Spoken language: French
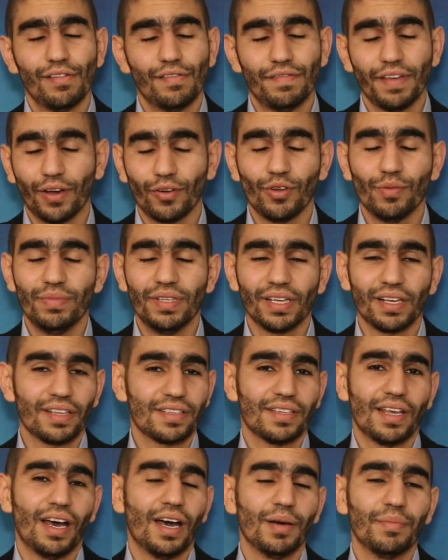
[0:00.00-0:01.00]
faire le bien,
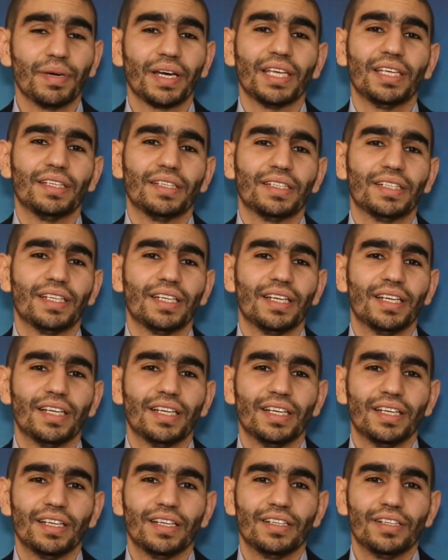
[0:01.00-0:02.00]
ça a un prix.
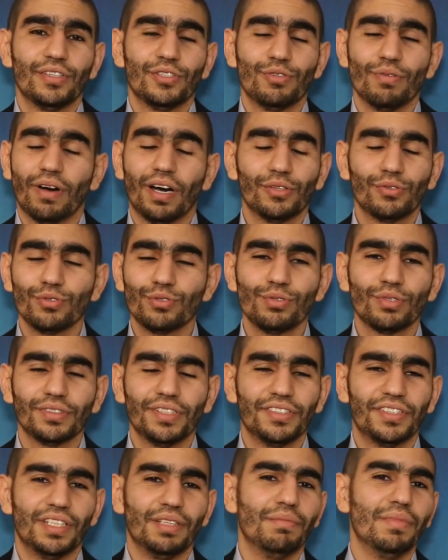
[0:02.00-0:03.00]
Tu auras toujours
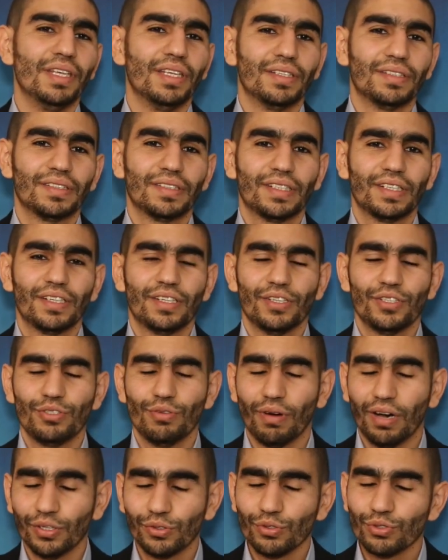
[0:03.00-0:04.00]
des ennemis.
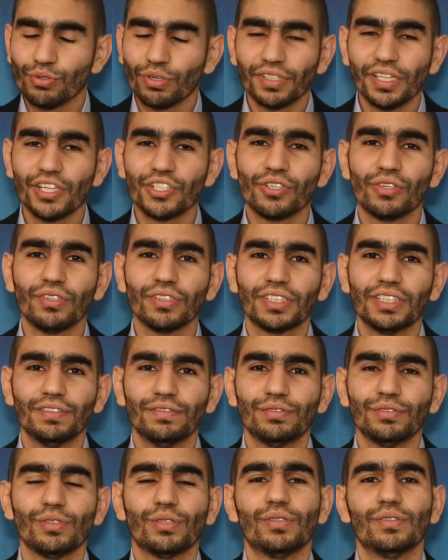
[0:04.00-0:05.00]
Tu auras toujours des gens qui
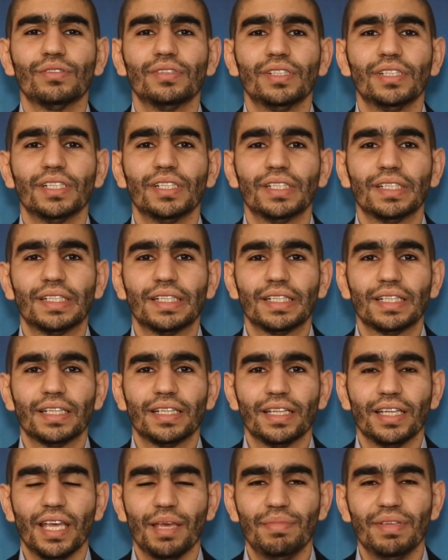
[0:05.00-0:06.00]
voudront
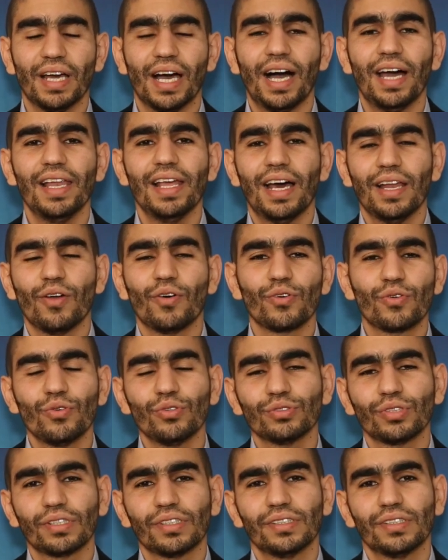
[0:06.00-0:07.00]
eh bien, aller à
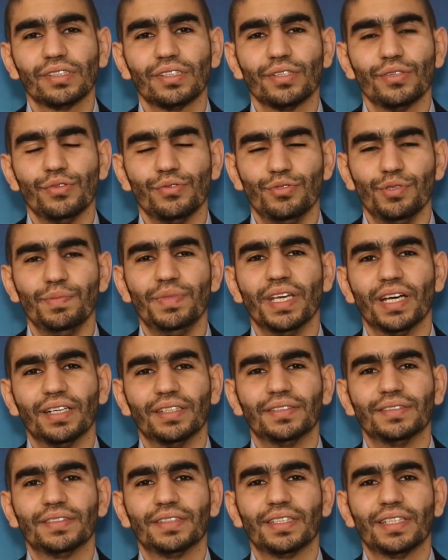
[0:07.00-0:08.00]
l'encontre du
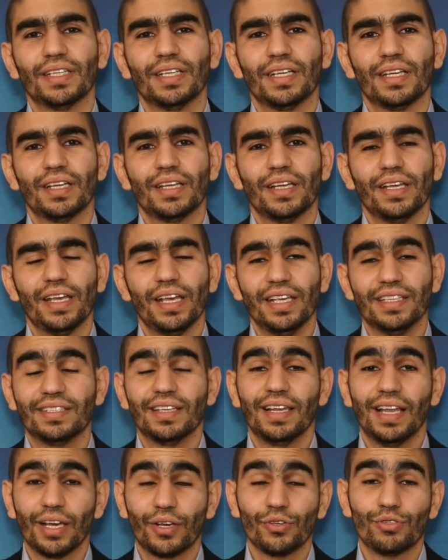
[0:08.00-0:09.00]
bien. Et
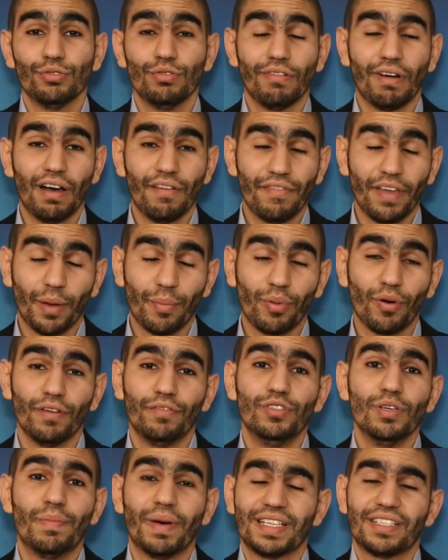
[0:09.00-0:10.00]
c'est là que tu devras faire
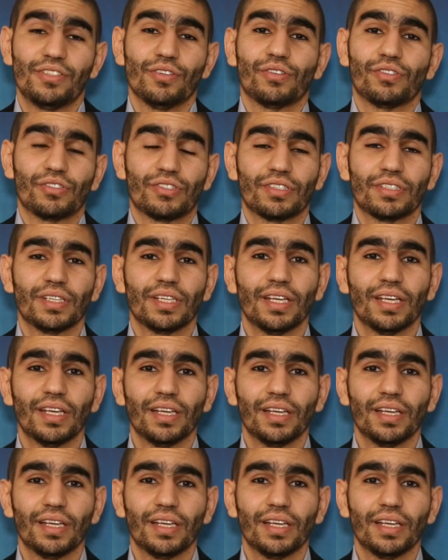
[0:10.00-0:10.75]
preuve de patience.